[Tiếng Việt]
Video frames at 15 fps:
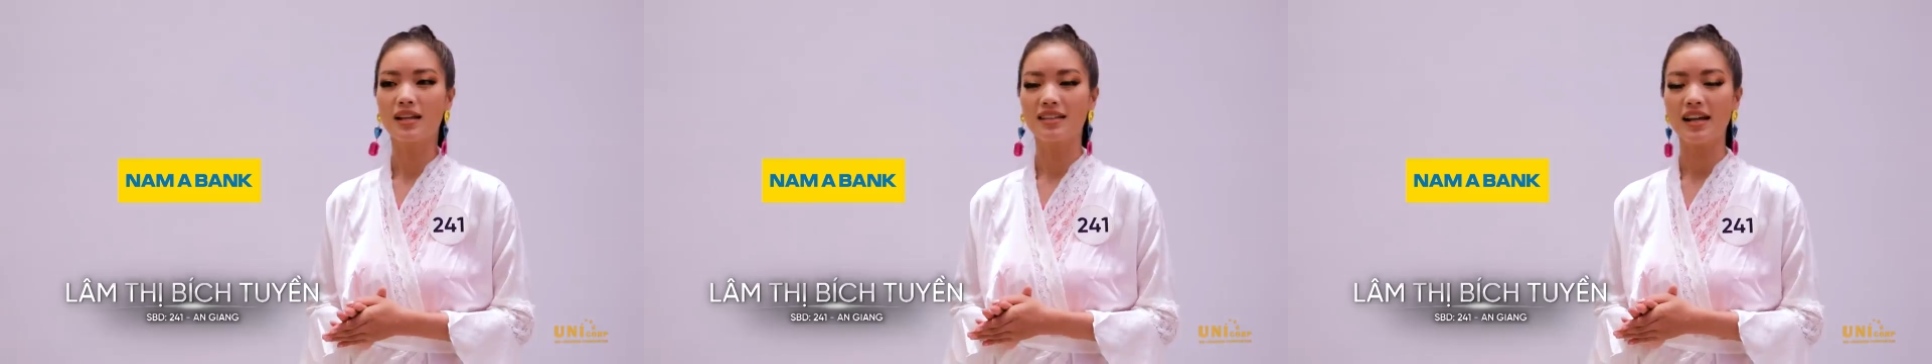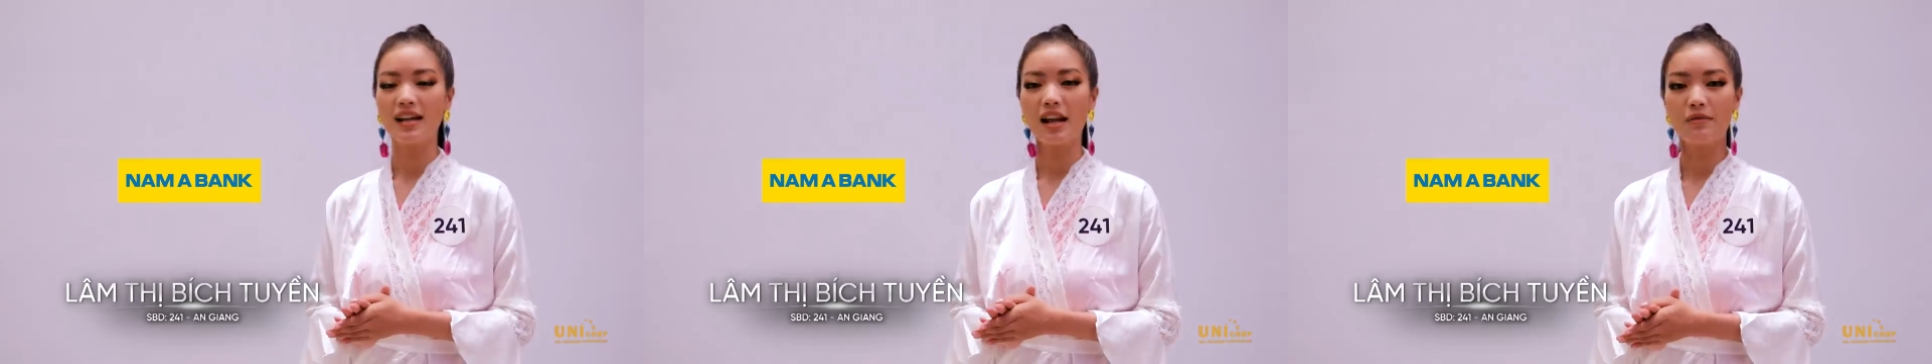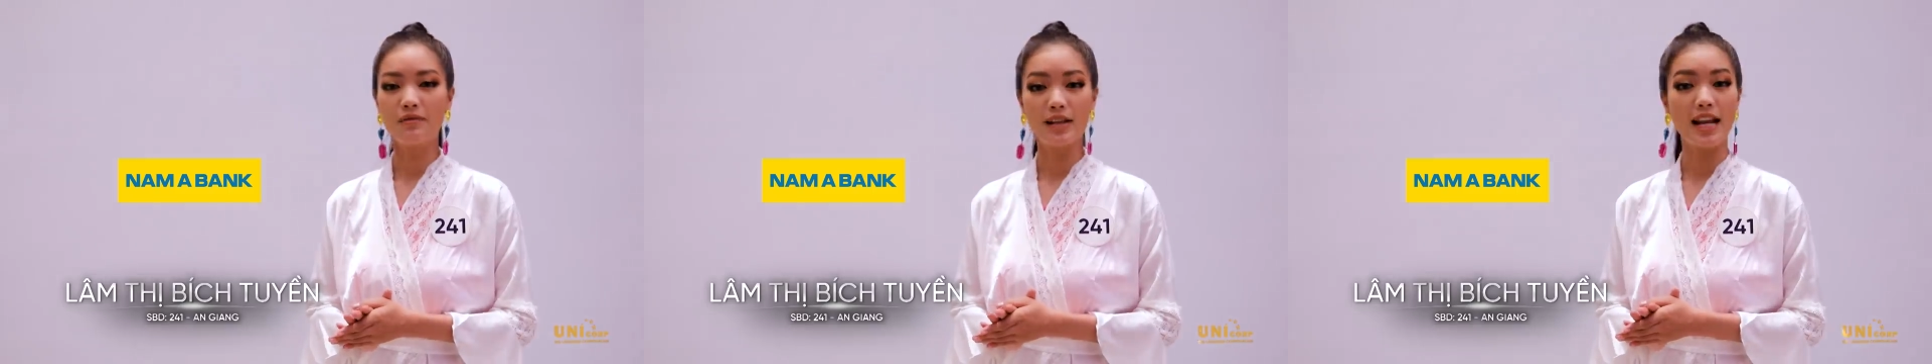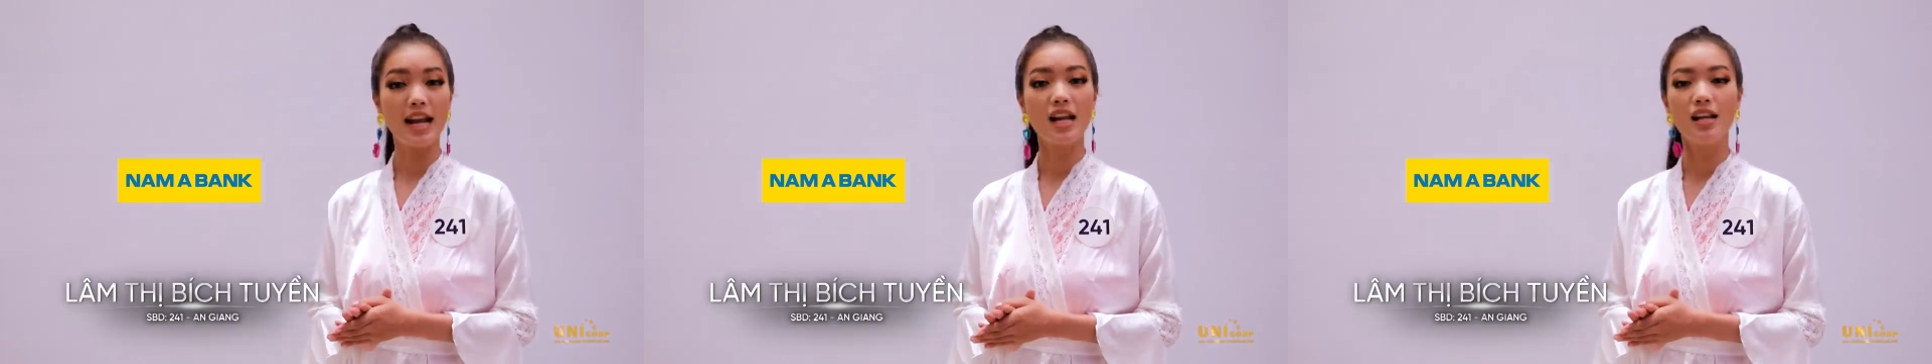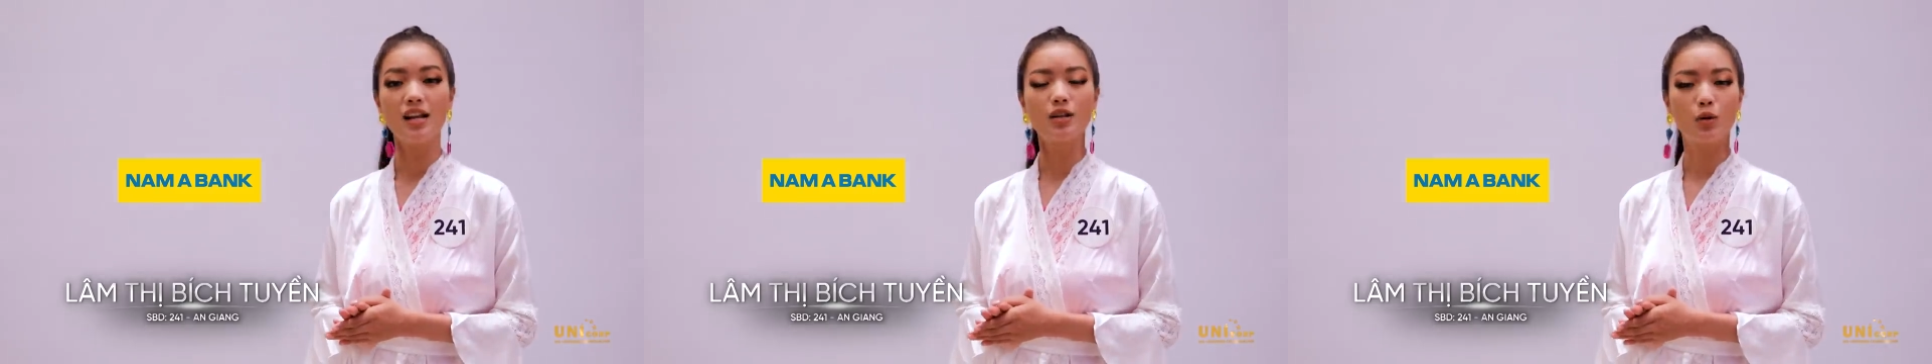Chắc là vì đây
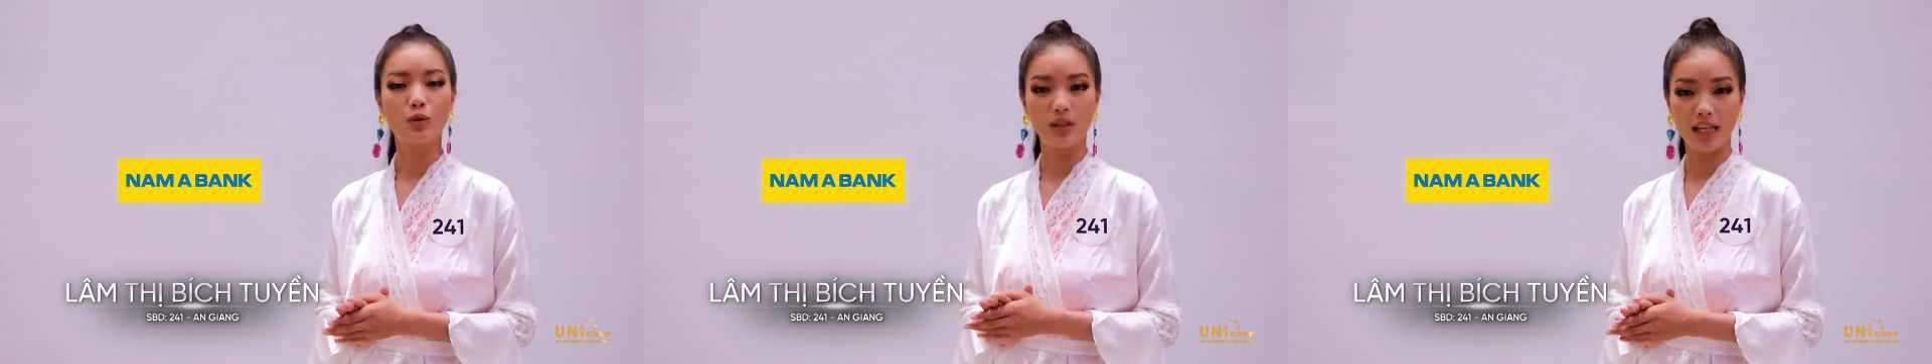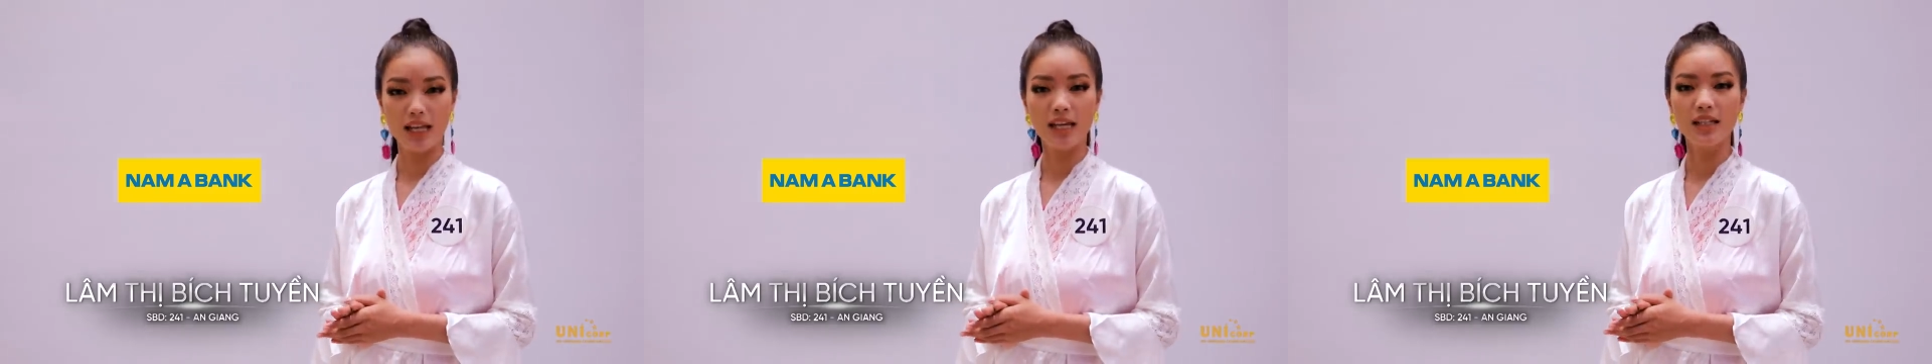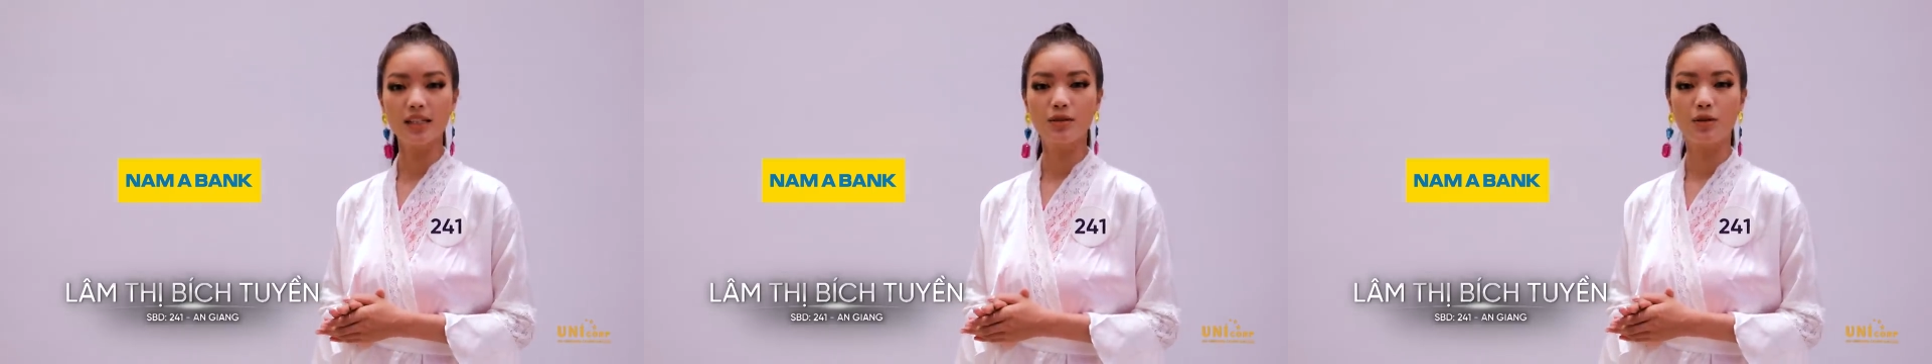là lần đầu tiên